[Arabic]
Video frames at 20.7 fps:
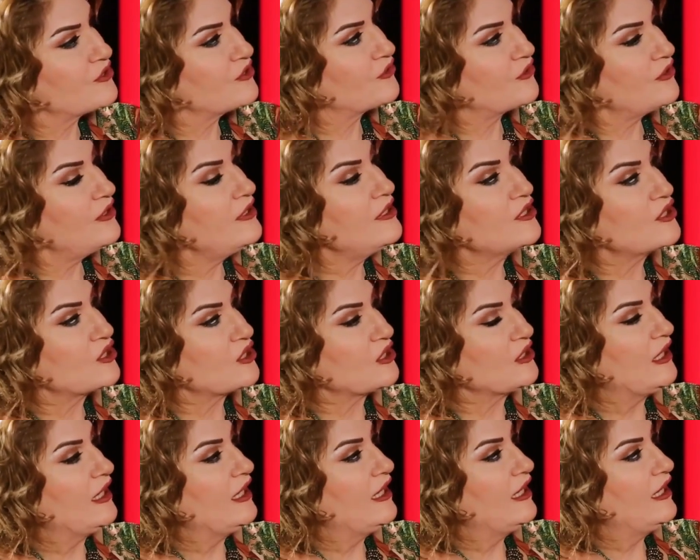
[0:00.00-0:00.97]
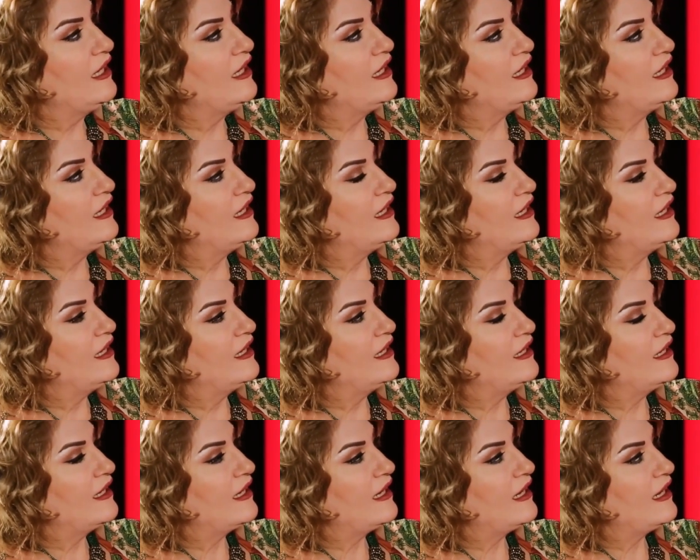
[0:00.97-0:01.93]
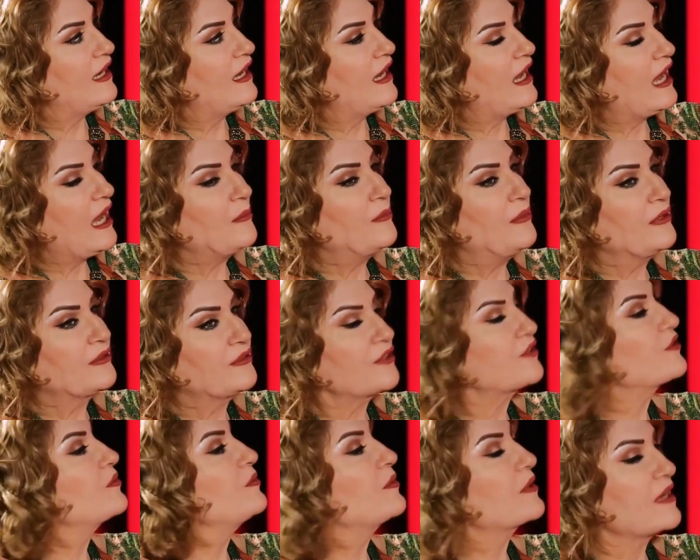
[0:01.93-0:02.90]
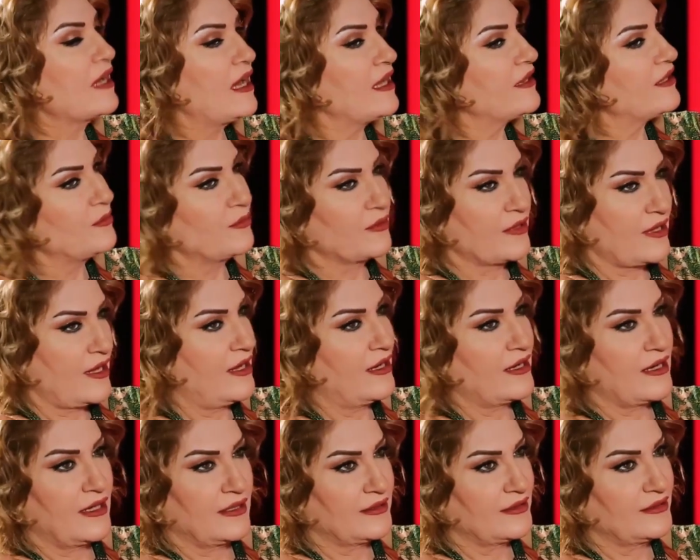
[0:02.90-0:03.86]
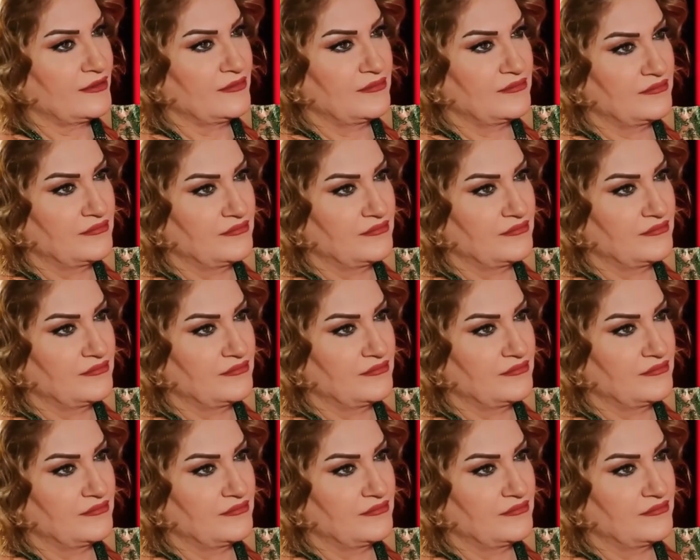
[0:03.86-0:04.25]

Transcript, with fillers: وكنت كلش آه، حابة تثمر هذه المظاهرات